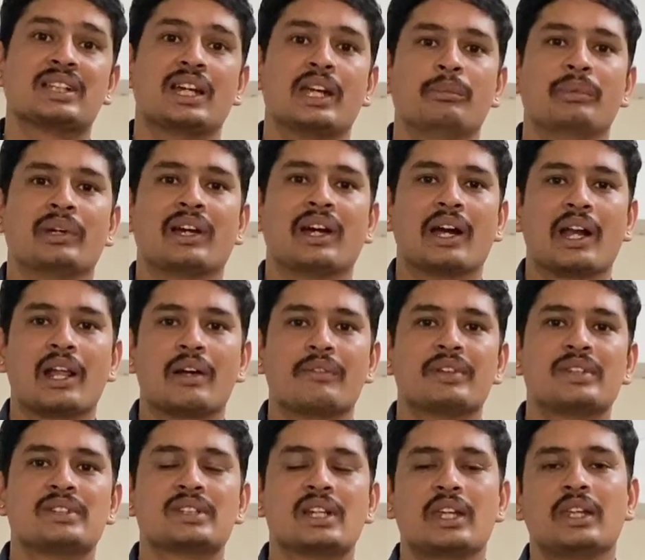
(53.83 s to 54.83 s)
चाय में
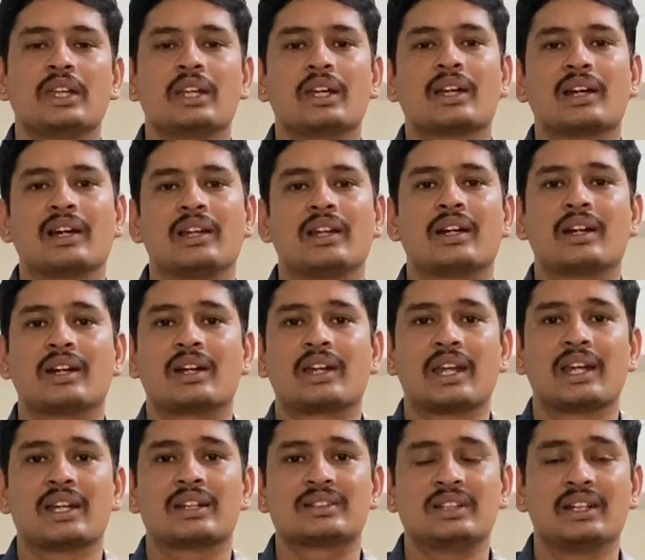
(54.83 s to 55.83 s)
गाढ़ापन चाहिए कलर
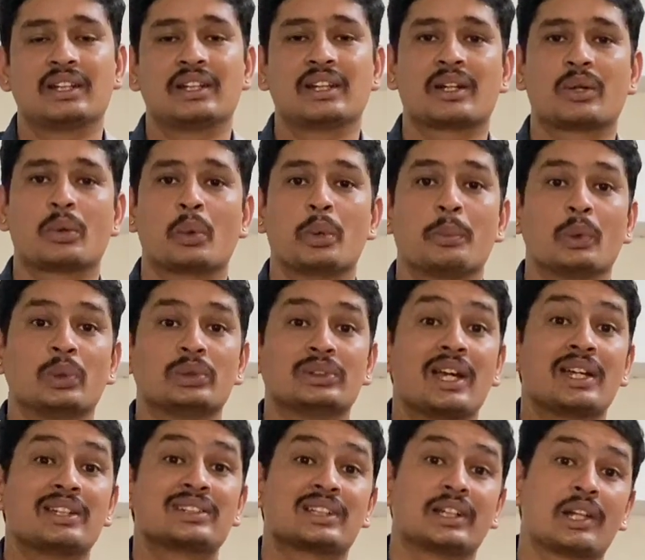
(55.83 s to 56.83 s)
टेयर लेकर कोई
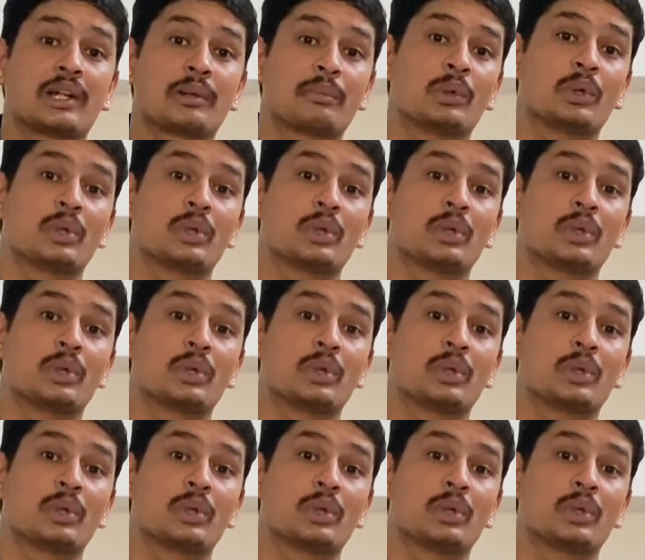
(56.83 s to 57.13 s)
बोलता है कलर